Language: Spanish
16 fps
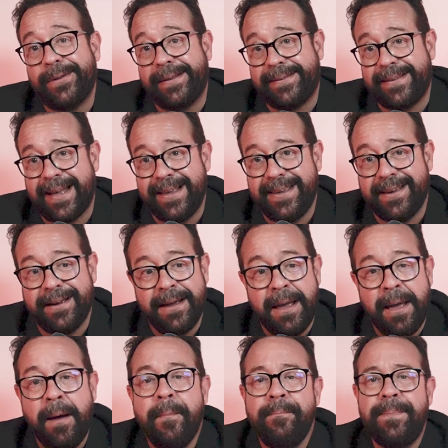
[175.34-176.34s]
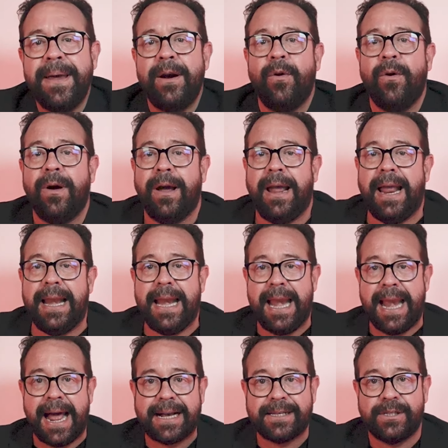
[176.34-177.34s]
detalle, pero en
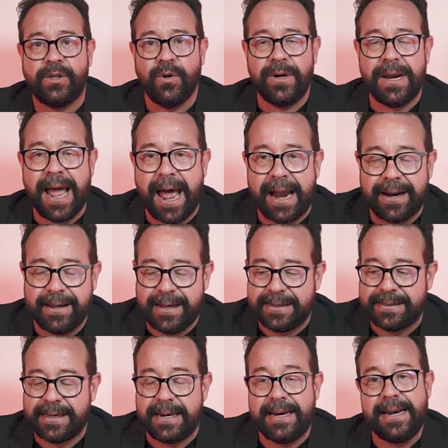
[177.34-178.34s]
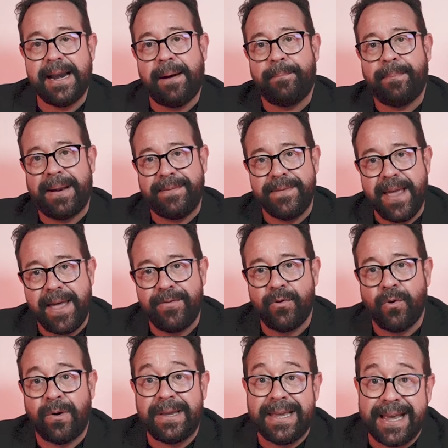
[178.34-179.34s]
el accionar es el ir
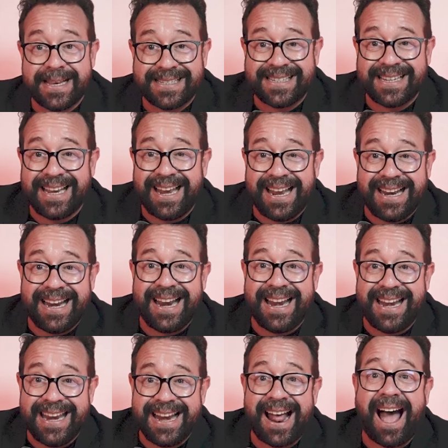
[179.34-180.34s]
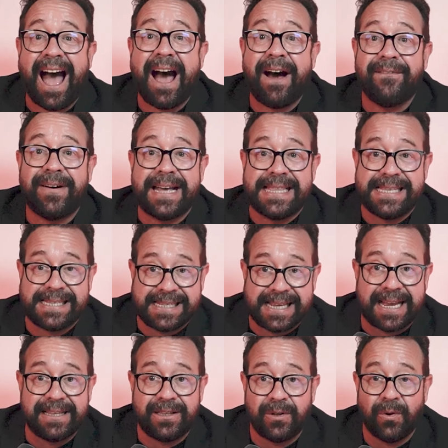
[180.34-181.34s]
aprendiendo y es en el ir
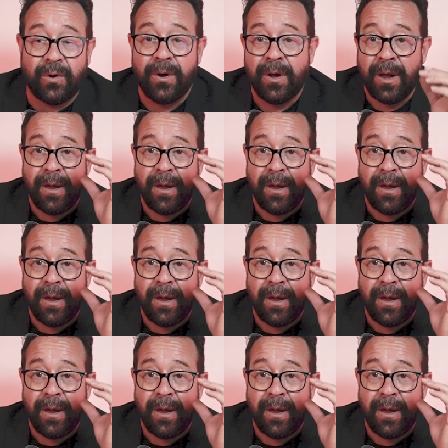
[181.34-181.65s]
avanzando